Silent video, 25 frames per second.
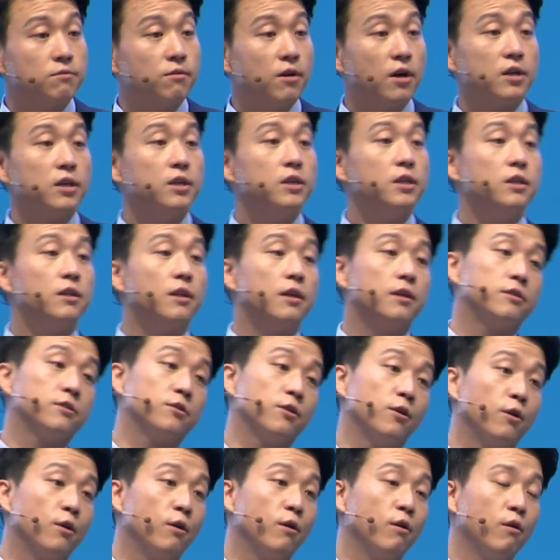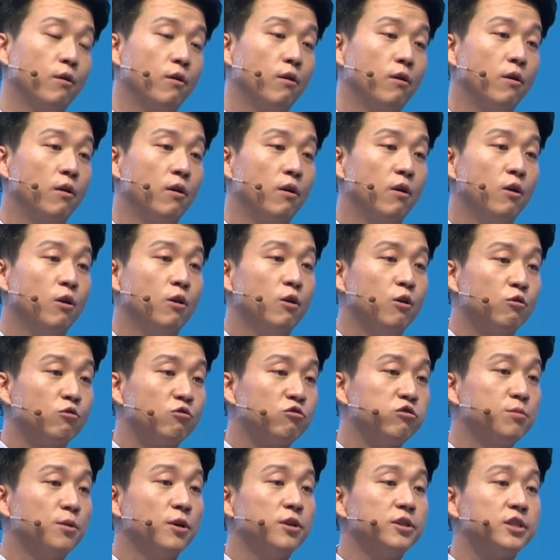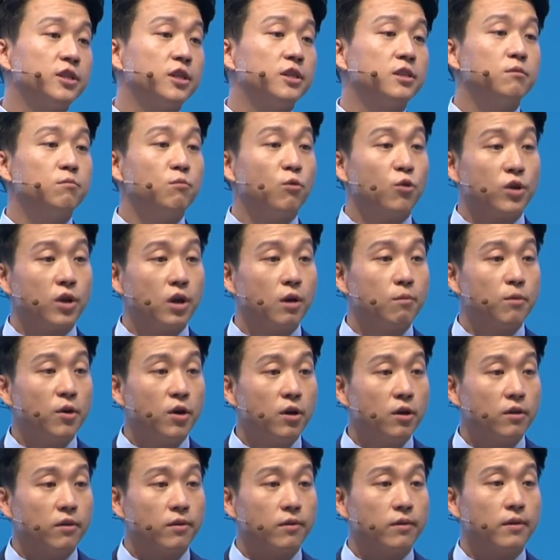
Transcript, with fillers: 확인이 됐어요. 두 번째는 뭐냐면